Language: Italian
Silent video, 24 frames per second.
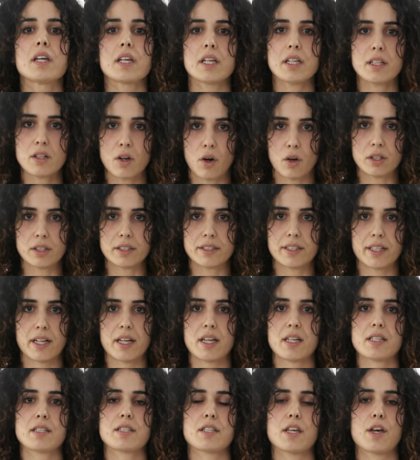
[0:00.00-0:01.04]

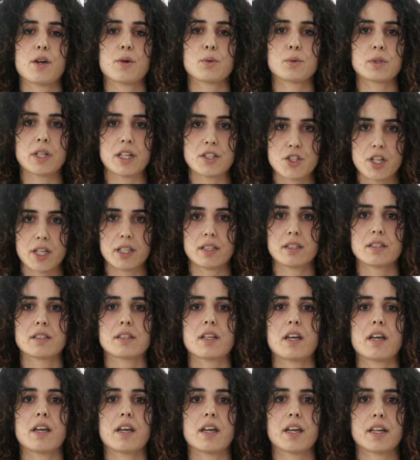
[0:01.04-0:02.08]
Inoltre, se un
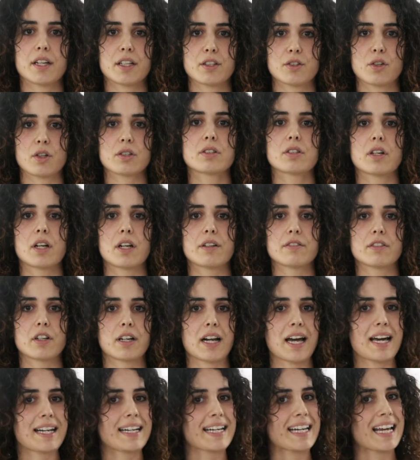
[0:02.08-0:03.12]
agente è ridotto a
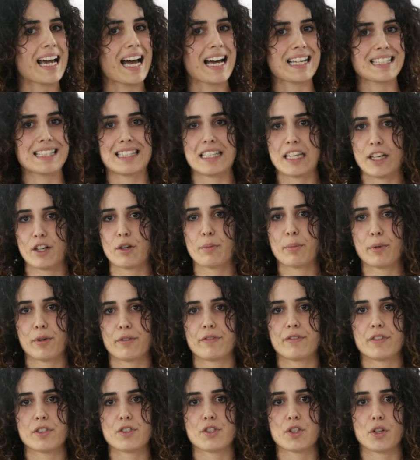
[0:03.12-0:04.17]
lavorare a zero
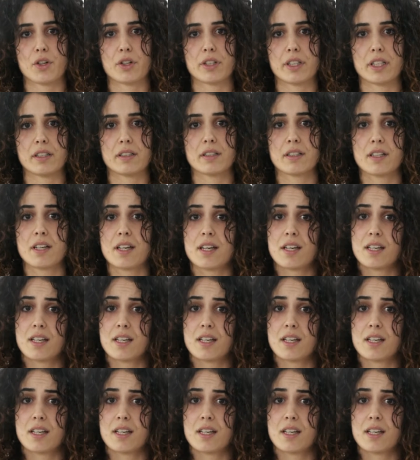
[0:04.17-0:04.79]
provvigioni,